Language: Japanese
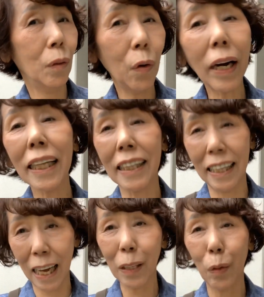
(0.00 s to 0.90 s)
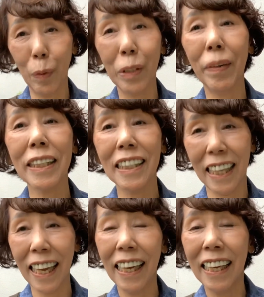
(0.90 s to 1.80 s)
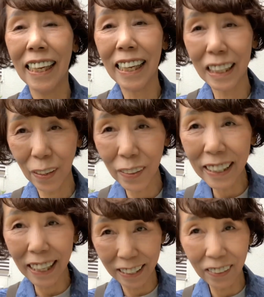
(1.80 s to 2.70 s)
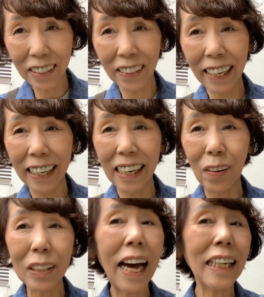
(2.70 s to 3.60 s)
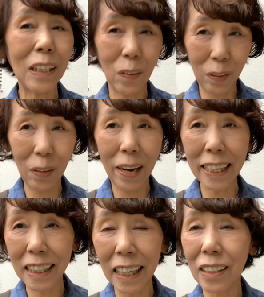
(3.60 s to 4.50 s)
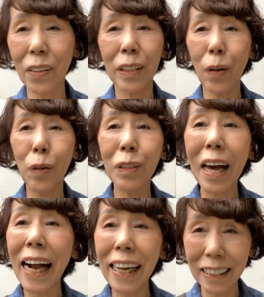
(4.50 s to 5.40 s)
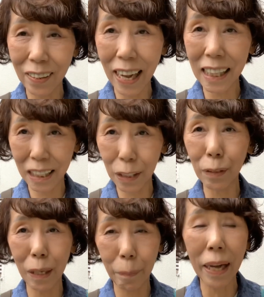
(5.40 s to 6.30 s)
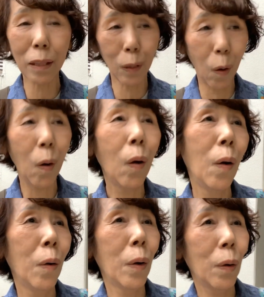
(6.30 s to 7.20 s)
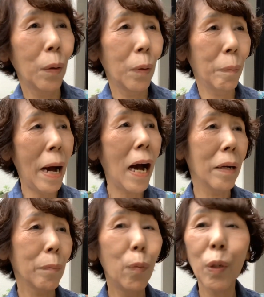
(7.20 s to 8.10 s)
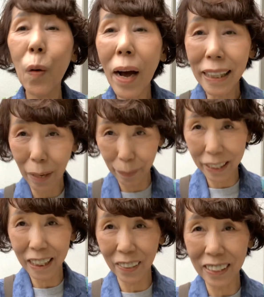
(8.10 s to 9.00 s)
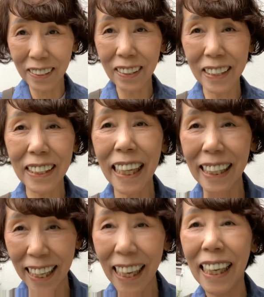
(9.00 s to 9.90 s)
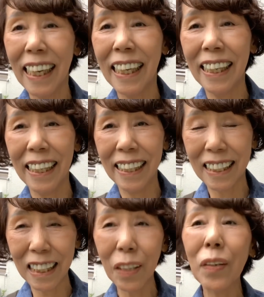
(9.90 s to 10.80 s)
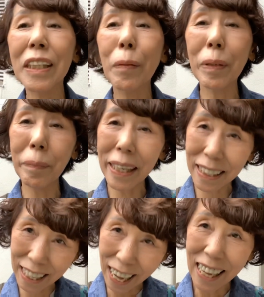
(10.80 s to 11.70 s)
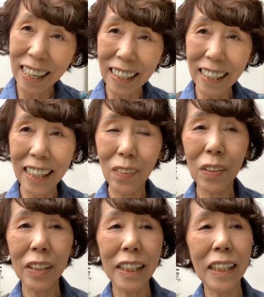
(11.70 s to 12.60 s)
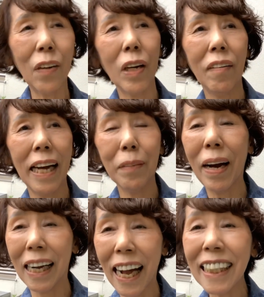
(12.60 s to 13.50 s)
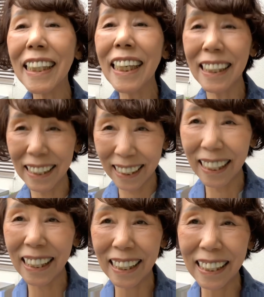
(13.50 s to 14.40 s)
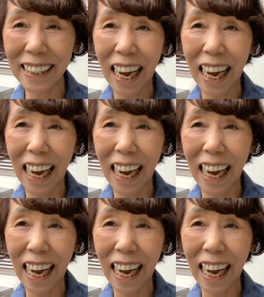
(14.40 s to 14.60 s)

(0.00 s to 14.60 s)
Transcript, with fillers: 良かったなと思いますね。トイレとそれからお台所、それとお風呂上がりの足拭きマット、まあ物は試しということでね、実行してみました。本当にこれは今快適に、